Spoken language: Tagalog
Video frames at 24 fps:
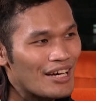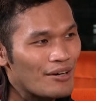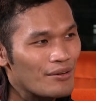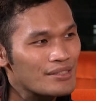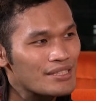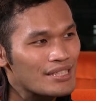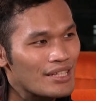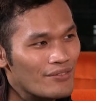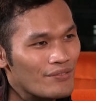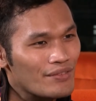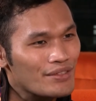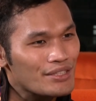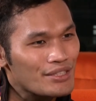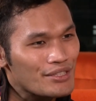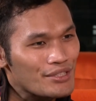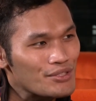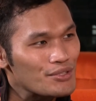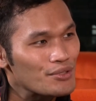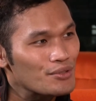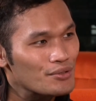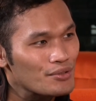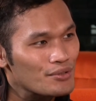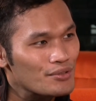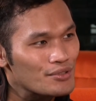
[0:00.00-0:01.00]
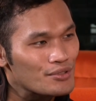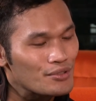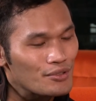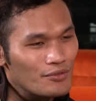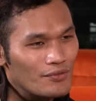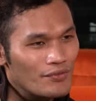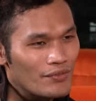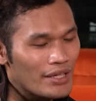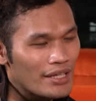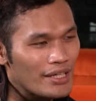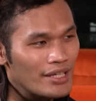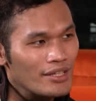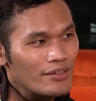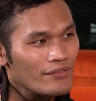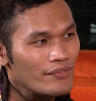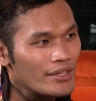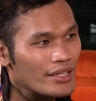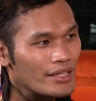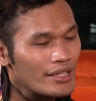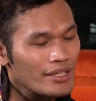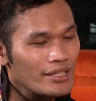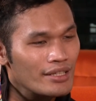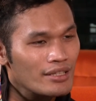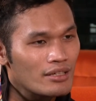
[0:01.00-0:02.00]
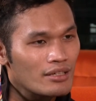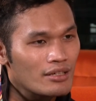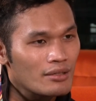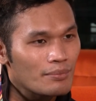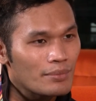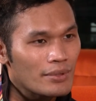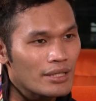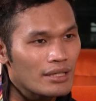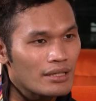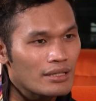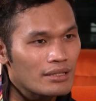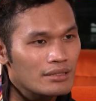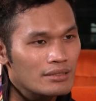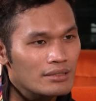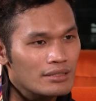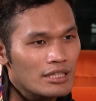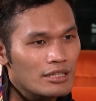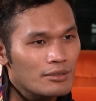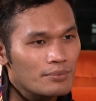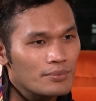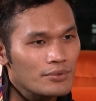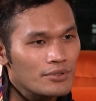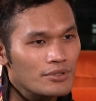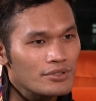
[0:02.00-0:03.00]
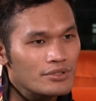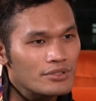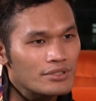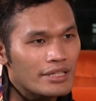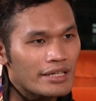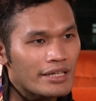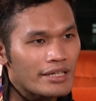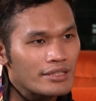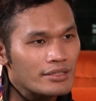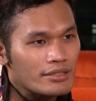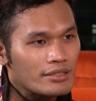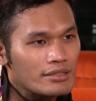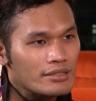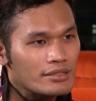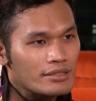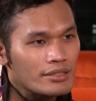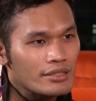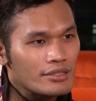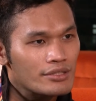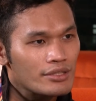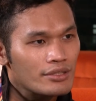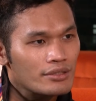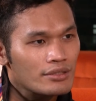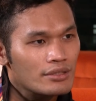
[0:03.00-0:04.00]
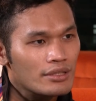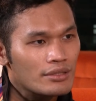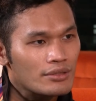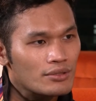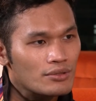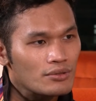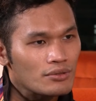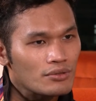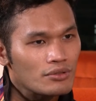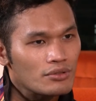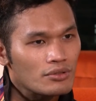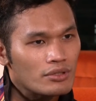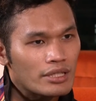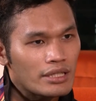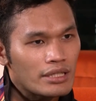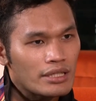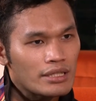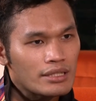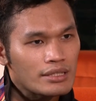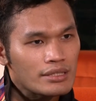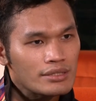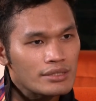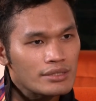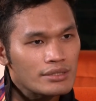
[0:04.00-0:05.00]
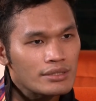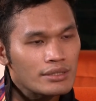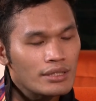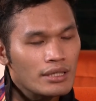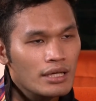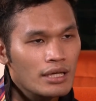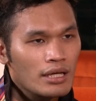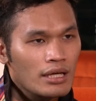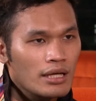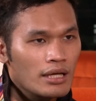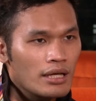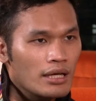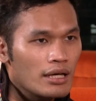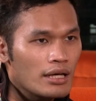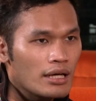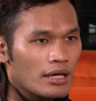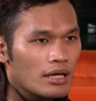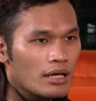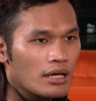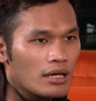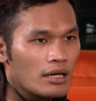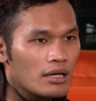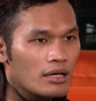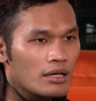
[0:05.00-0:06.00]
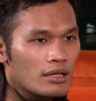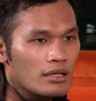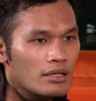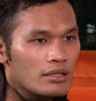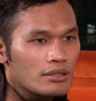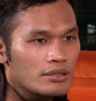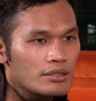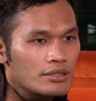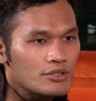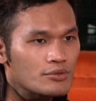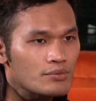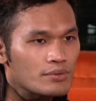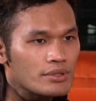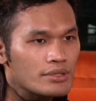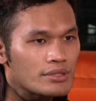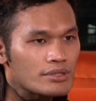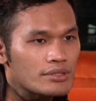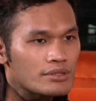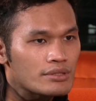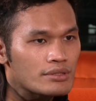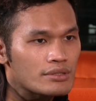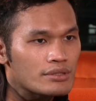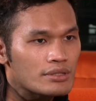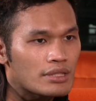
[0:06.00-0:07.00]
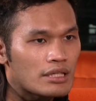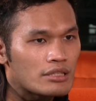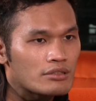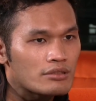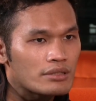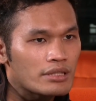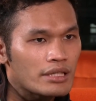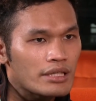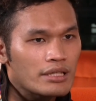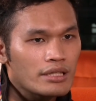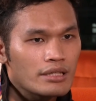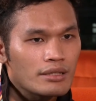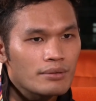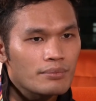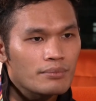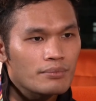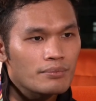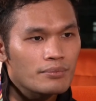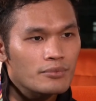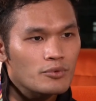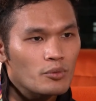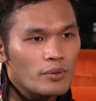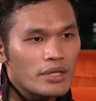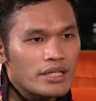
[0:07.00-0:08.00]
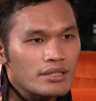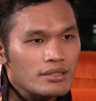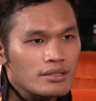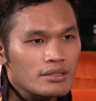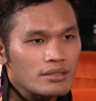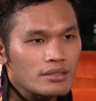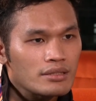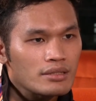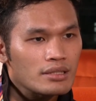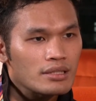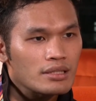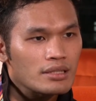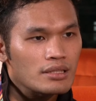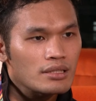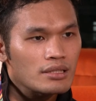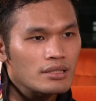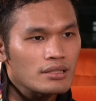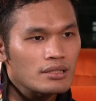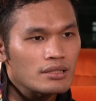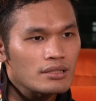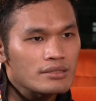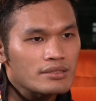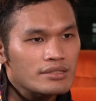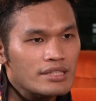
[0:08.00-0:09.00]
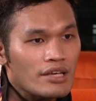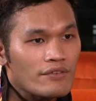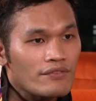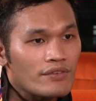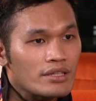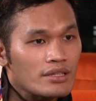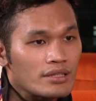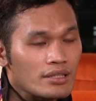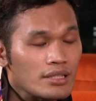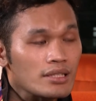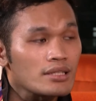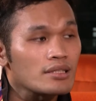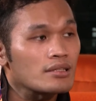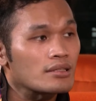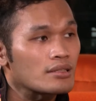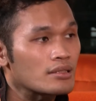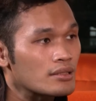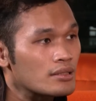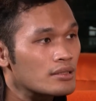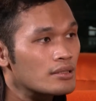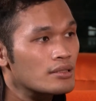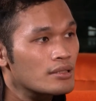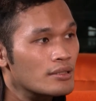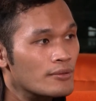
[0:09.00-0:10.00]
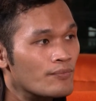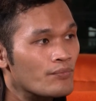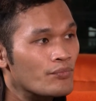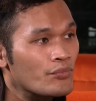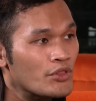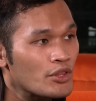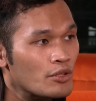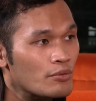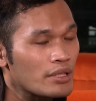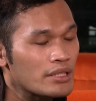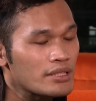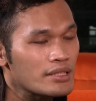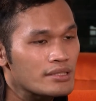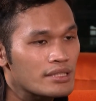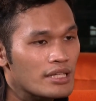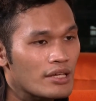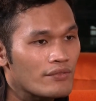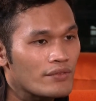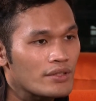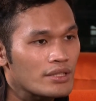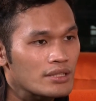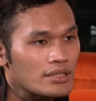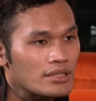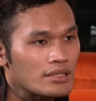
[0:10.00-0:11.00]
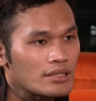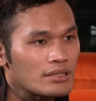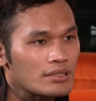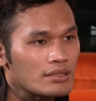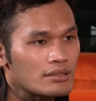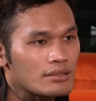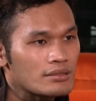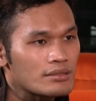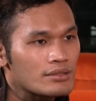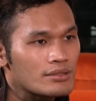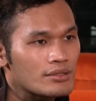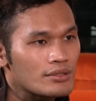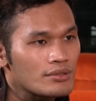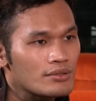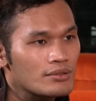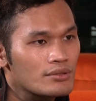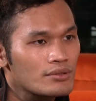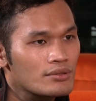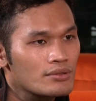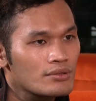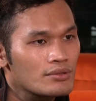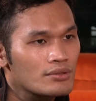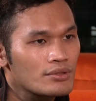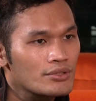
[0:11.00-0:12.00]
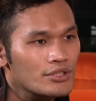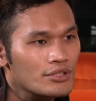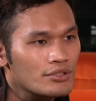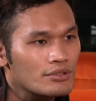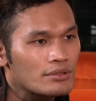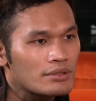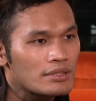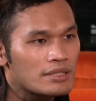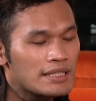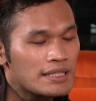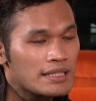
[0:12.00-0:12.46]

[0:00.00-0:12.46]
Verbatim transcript: I was 7 years old, so very, very young pa. Tapos, I transitioned into Courage. Uh, this was, ano na eh, 2017 mm. 2017. So, yun.